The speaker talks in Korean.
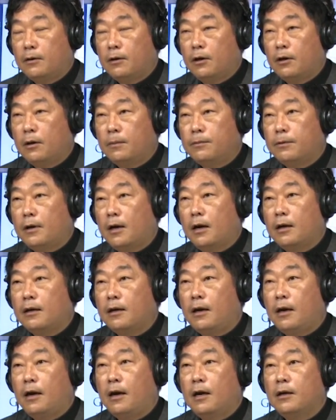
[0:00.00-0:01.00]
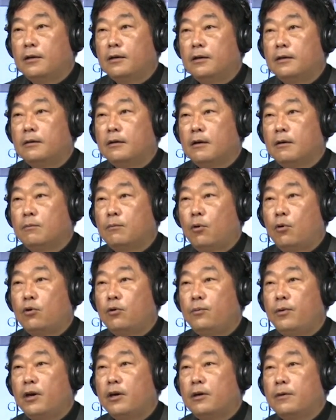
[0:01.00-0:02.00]
여러분과 함께하는
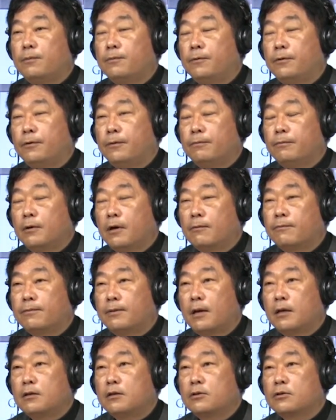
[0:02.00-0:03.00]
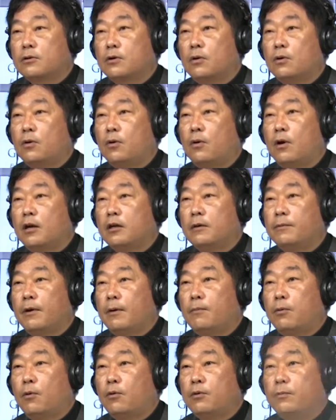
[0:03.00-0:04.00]
복음의 기쁨, 프란치스코
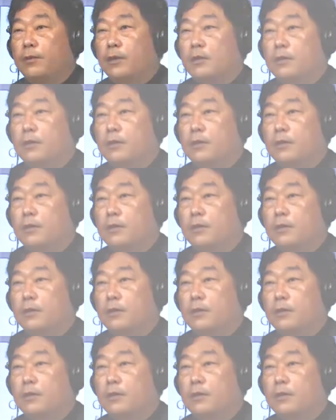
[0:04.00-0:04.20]
교황님의 복음의